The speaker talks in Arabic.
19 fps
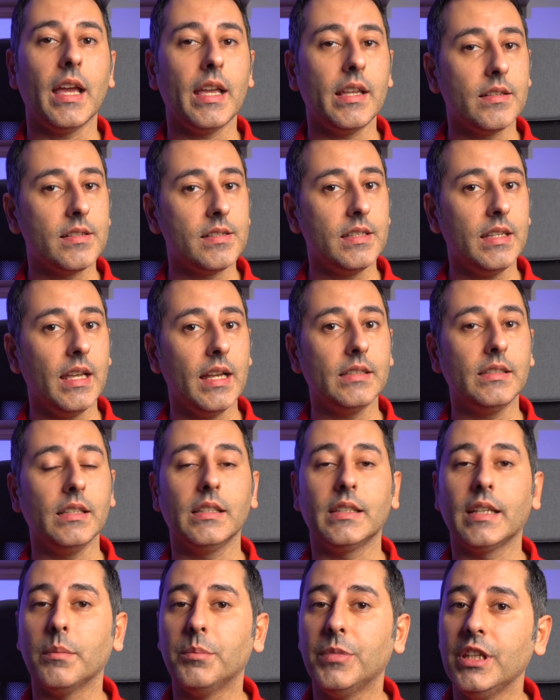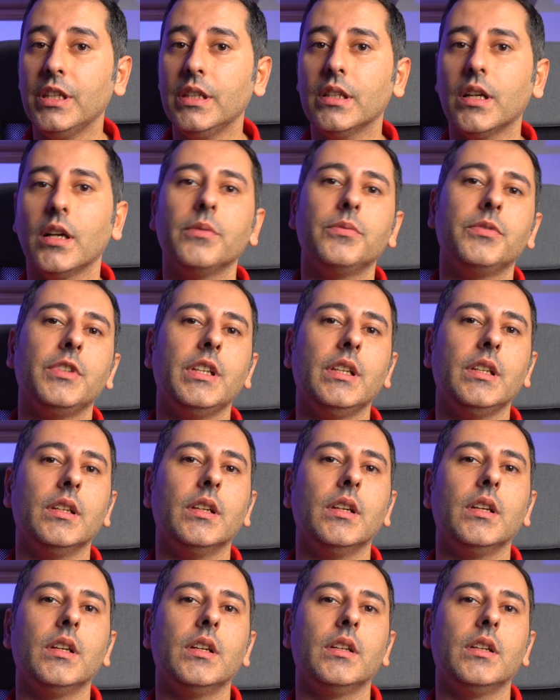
هي الزيادة الكبيرة في